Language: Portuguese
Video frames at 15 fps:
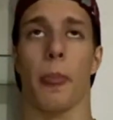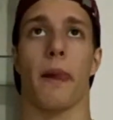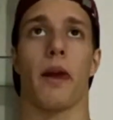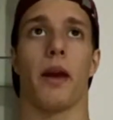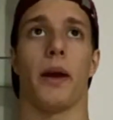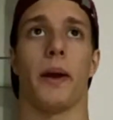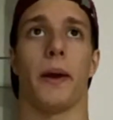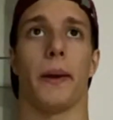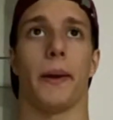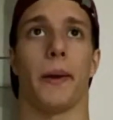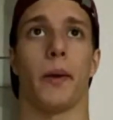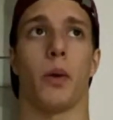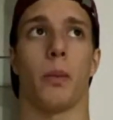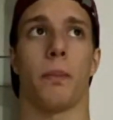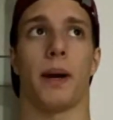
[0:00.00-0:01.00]

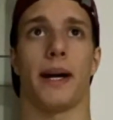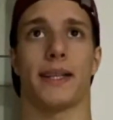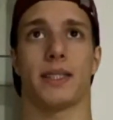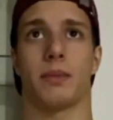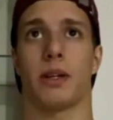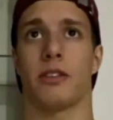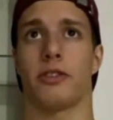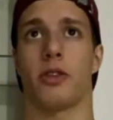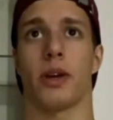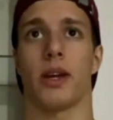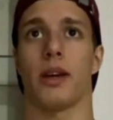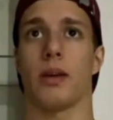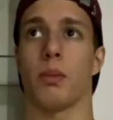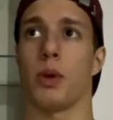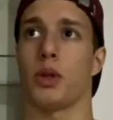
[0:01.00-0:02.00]
É, o Pasma
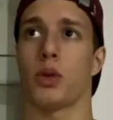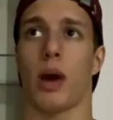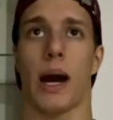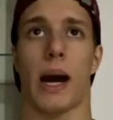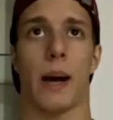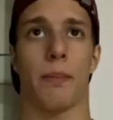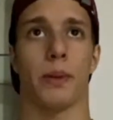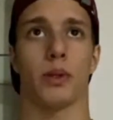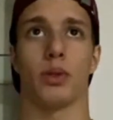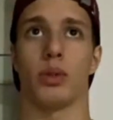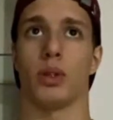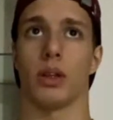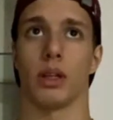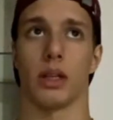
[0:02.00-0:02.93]
foi muito rápido,